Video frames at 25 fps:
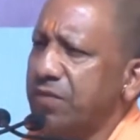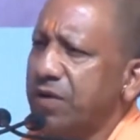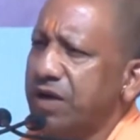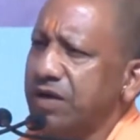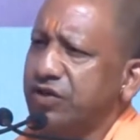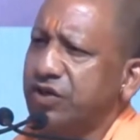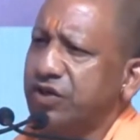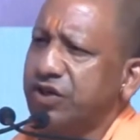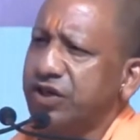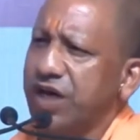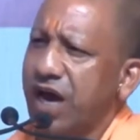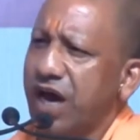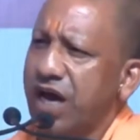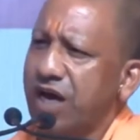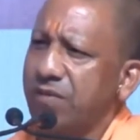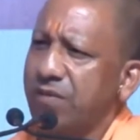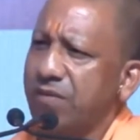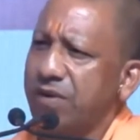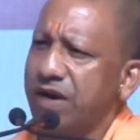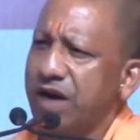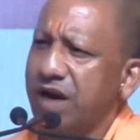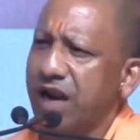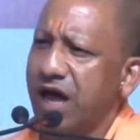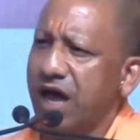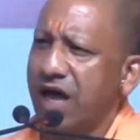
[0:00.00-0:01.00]
लगभग
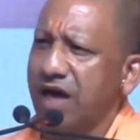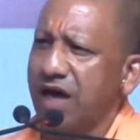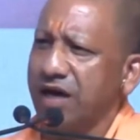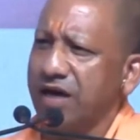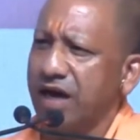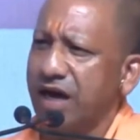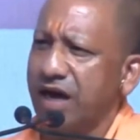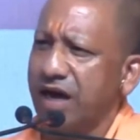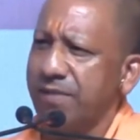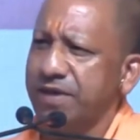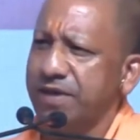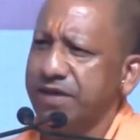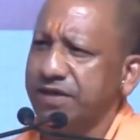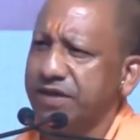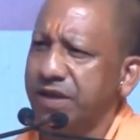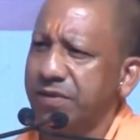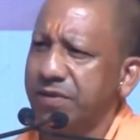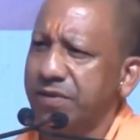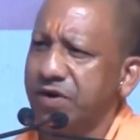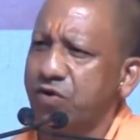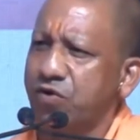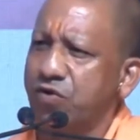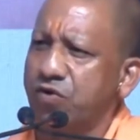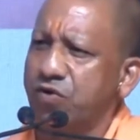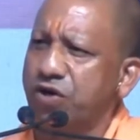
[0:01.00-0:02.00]
छियानवे लाख
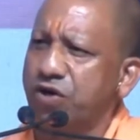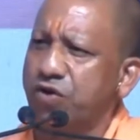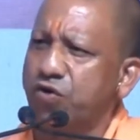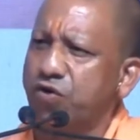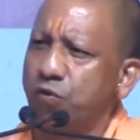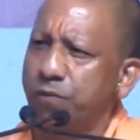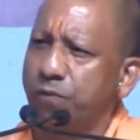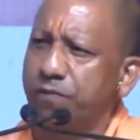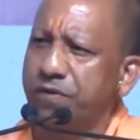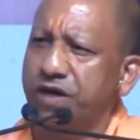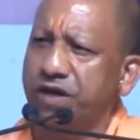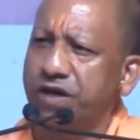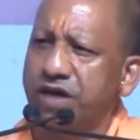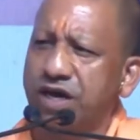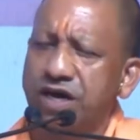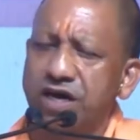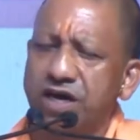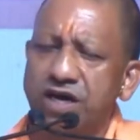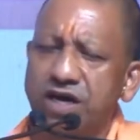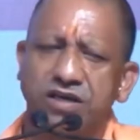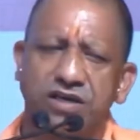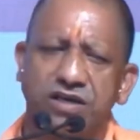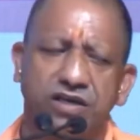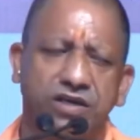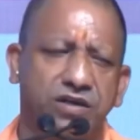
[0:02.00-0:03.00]
एमएसएमई यूनिट यूपी के
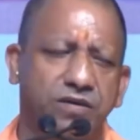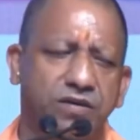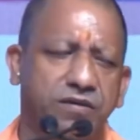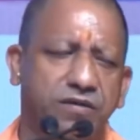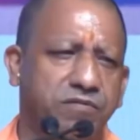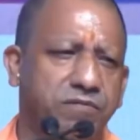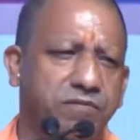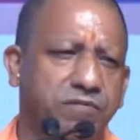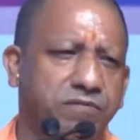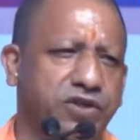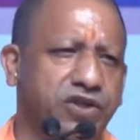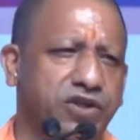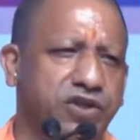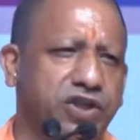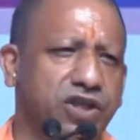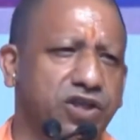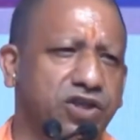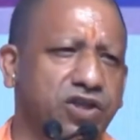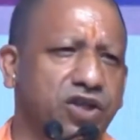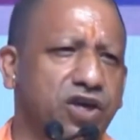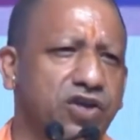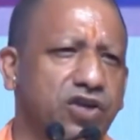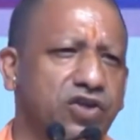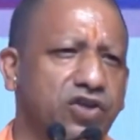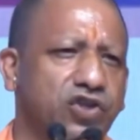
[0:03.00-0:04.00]

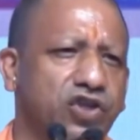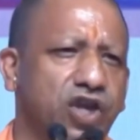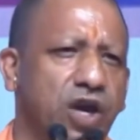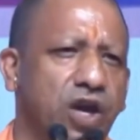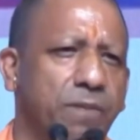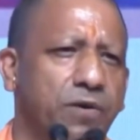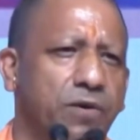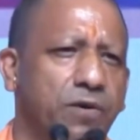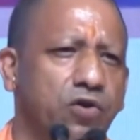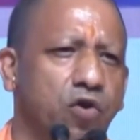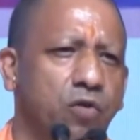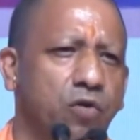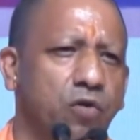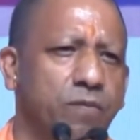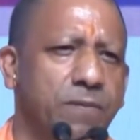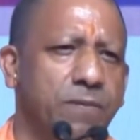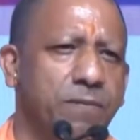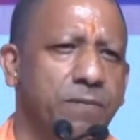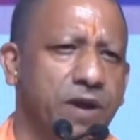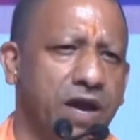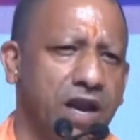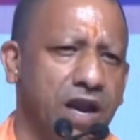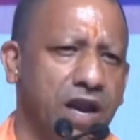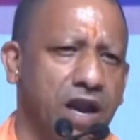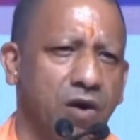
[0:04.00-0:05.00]
पिचहत्तर जनपदों में
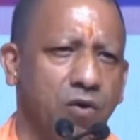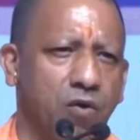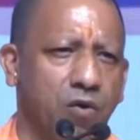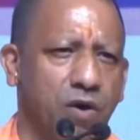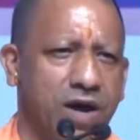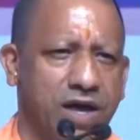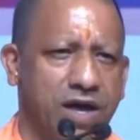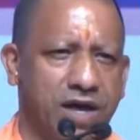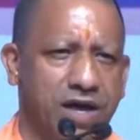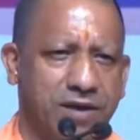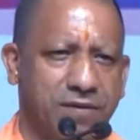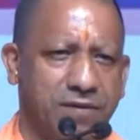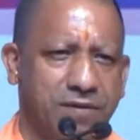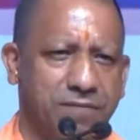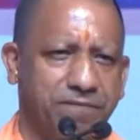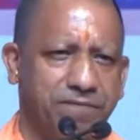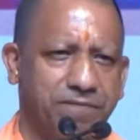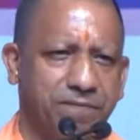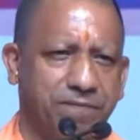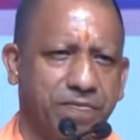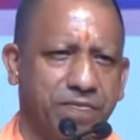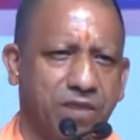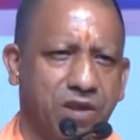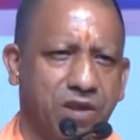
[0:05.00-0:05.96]
फैला हुआ है